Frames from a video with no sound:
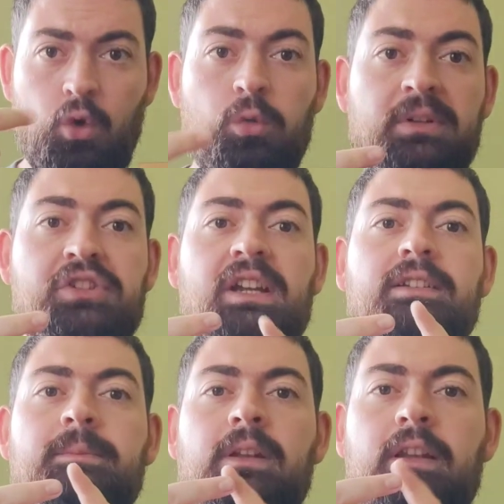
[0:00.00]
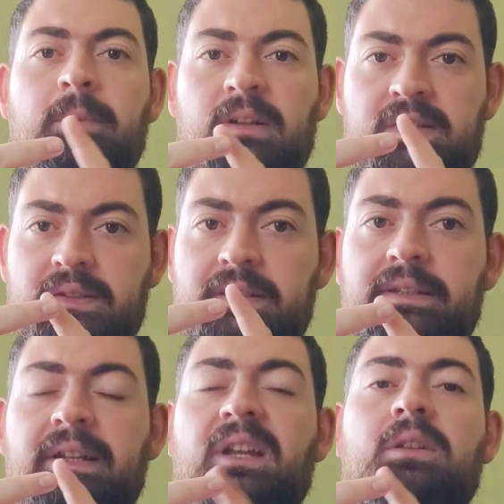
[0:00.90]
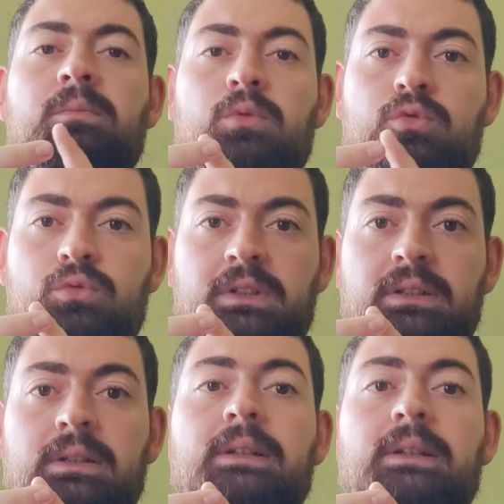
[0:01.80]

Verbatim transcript: ومشاهد من اللعبه الاصليه اللي كانت موجوده